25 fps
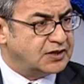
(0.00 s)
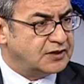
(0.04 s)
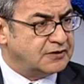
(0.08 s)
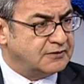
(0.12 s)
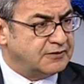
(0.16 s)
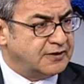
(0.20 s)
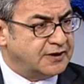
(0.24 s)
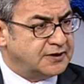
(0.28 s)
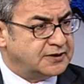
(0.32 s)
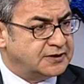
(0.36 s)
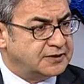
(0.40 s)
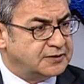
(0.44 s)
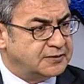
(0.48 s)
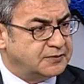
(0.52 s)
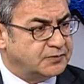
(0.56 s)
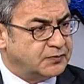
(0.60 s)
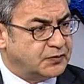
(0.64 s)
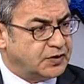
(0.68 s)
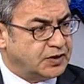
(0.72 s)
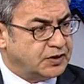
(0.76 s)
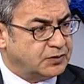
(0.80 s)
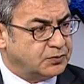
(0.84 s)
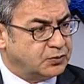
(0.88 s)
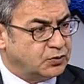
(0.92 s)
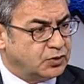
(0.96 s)
de var
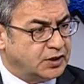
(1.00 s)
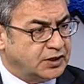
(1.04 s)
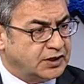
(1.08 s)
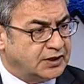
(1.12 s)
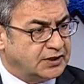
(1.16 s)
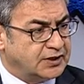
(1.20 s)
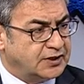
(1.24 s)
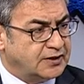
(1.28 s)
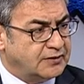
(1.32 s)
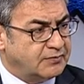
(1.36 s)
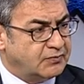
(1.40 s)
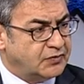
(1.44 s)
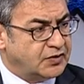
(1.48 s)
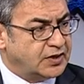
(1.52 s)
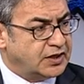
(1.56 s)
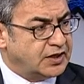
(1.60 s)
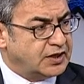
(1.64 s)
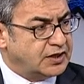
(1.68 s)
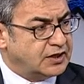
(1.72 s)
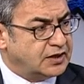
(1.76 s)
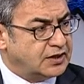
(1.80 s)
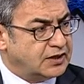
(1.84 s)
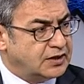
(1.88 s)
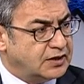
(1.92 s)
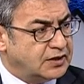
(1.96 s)
e, bu arada.
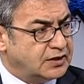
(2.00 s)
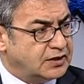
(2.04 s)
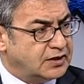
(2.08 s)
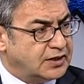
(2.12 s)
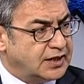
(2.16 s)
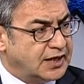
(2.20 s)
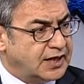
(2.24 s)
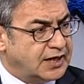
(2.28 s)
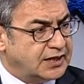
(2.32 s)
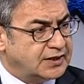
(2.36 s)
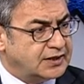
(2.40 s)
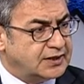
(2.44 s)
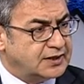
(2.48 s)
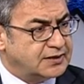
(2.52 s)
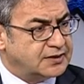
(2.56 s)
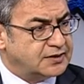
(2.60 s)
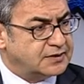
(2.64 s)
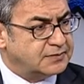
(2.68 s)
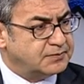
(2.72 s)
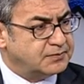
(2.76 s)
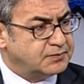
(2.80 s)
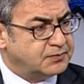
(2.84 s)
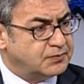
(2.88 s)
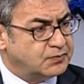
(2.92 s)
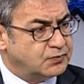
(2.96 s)
E, reel
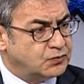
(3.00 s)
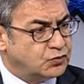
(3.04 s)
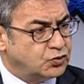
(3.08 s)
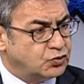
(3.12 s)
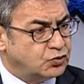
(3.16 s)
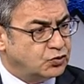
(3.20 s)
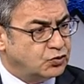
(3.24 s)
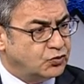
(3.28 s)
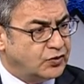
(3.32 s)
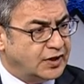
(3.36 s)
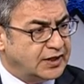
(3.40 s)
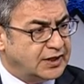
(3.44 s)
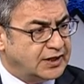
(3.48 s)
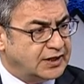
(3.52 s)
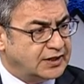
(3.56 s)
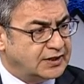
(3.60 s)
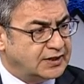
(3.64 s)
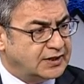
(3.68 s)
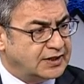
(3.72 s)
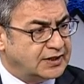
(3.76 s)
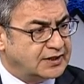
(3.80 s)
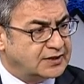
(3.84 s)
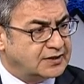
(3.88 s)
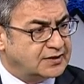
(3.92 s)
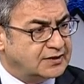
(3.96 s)
kesim güven
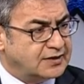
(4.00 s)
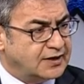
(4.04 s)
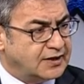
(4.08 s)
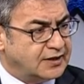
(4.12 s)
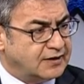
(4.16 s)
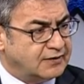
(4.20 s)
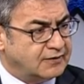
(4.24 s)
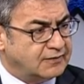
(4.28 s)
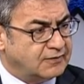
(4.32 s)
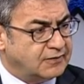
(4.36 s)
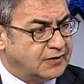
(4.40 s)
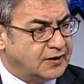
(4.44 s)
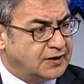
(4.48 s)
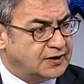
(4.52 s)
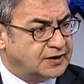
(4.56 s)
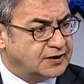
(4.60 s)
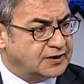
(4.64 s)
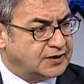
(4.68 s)
endeksi de var.